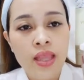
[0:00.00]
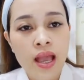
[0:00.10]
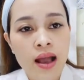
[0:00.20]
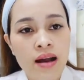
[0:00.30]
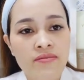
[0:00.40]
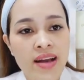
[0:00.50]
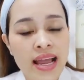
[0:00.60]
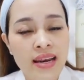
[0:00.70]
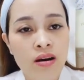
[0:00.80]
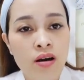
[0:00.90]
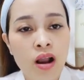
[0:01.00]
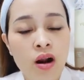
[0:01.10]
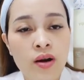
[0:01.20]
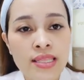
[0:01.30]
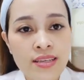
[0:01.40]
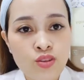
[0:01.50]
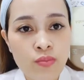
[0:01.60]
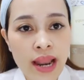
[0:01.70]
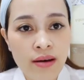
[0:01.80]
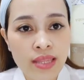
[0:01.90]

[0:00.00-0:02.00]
à, và nó có cái tác dụng đào